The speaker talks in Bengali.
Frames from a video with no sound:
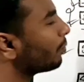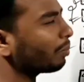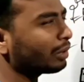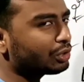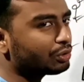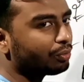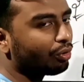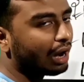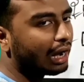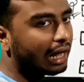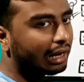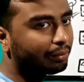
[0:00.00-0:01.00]
সব কিছু
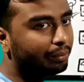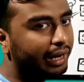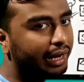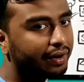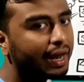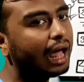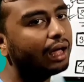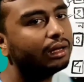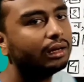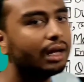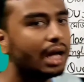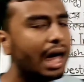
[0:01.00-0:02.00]
পড়া লাগবে না
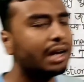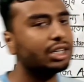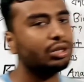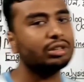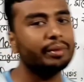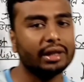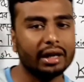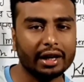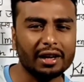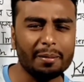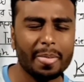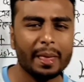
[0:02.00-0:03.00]
আরেকটা কথা মাথায়
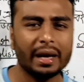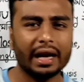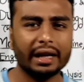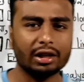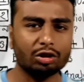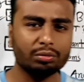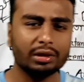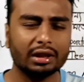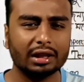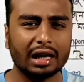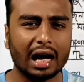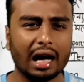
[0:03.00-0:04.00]
রাখি এটা তুমি
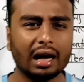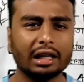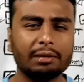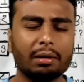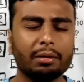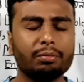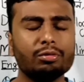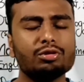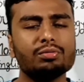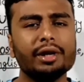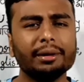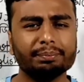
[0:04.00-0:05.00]
কিভাবে
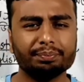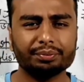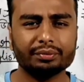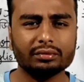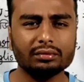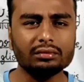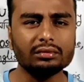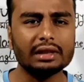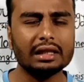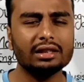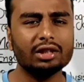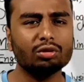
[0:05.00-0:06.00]
বুঝবে
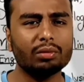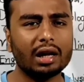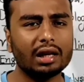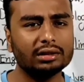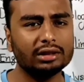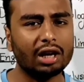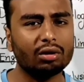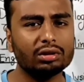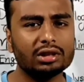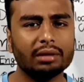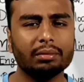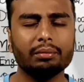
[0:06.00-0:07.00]
যে তোমরা জানো
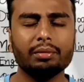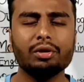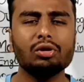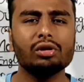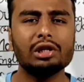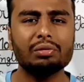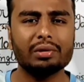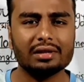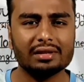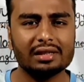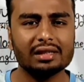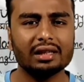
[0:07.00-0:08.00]
যে বিভিন্ন
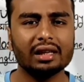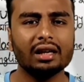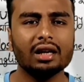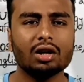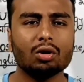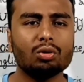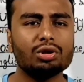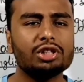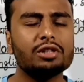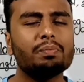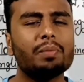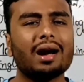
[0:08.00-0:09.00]
ইউনিভার্সিটিতে
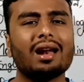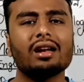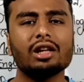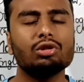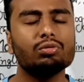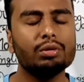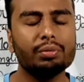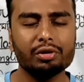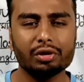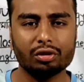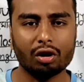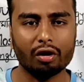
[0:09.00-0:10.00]
কোশ্চিন প্যাটার্ন কিন্তু
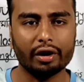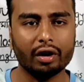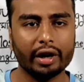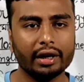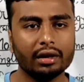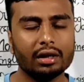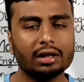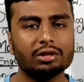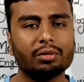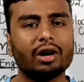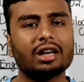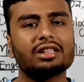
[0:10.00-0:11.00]
বিভিন্ন ধরনের হয়
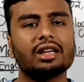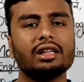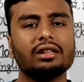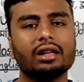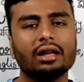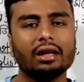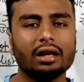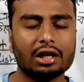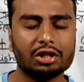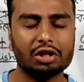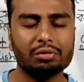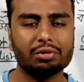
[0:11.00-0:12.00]
যেমন রাজশাহীতে
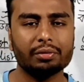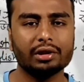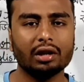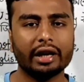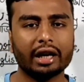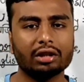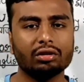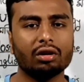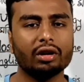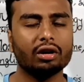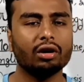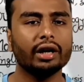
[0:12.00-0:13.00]
রাজশাহী বিশ্ববিদ্যালয়ে এক এক
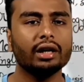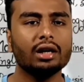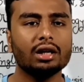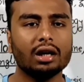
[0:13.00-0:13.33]
ধরনের হয়